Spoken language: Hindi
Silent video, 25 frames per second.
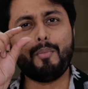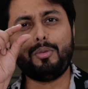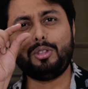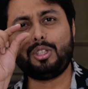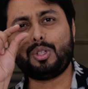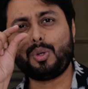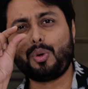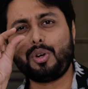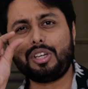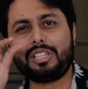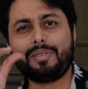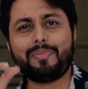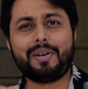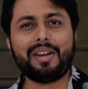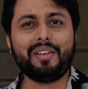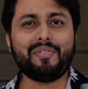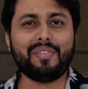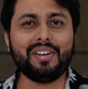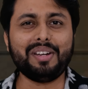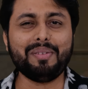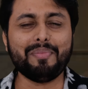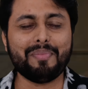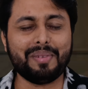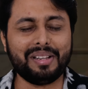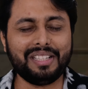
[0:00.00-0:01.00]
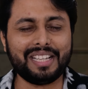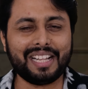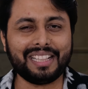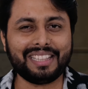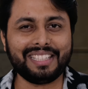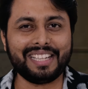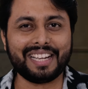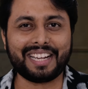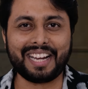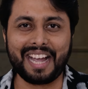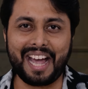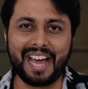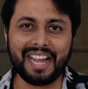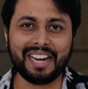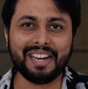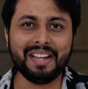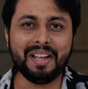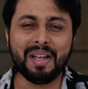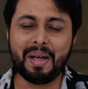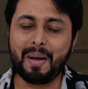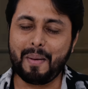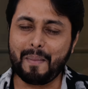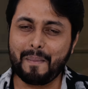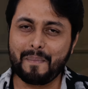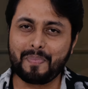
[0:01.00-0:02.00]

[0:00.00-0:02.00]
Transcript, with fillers: मुझे थोड़ी सी बेनिफिट मिल जाती है खैर